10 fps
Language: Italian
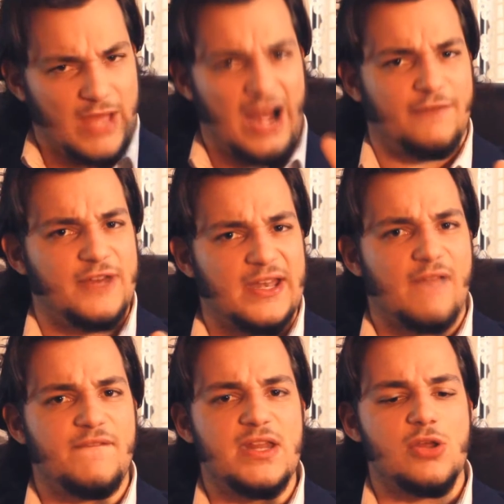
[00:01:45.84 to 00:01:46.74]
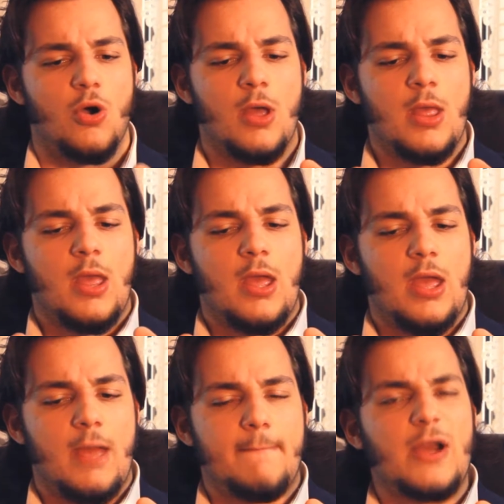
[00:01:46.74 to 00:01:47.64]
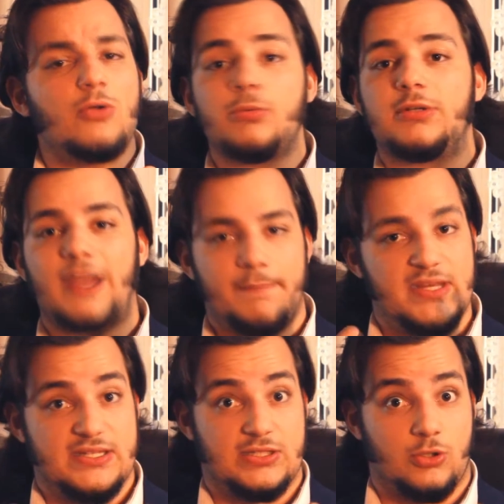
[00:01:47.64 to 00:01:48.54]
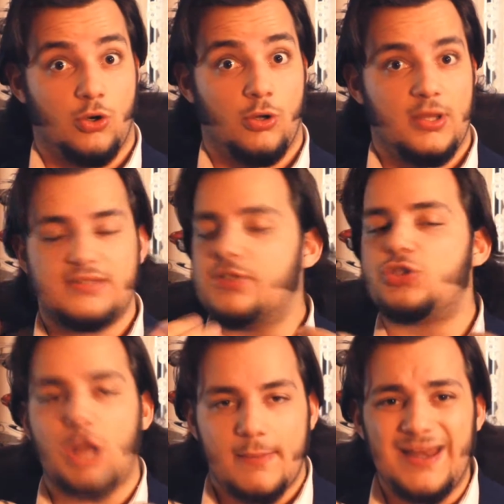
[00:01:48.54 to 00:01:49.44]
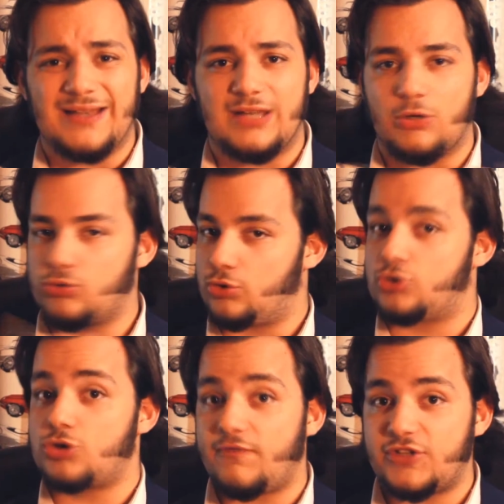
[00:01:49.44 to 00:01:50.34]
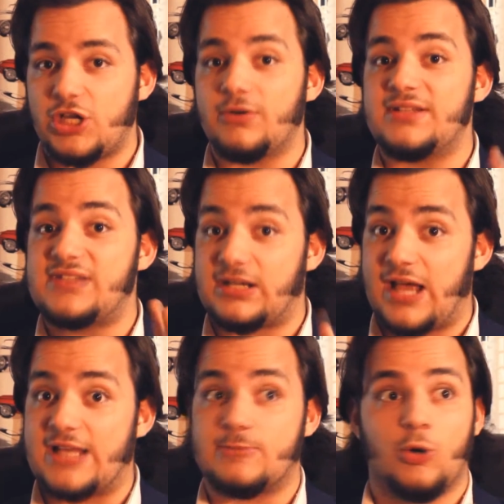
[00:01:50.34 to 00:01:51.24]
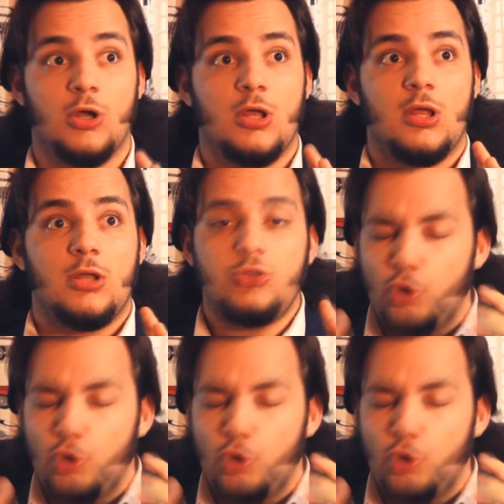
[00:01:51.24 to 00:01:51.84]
alla fine del video. Eh, ma non capisco, e sinceramente non, non sto facendo del sarcasmo,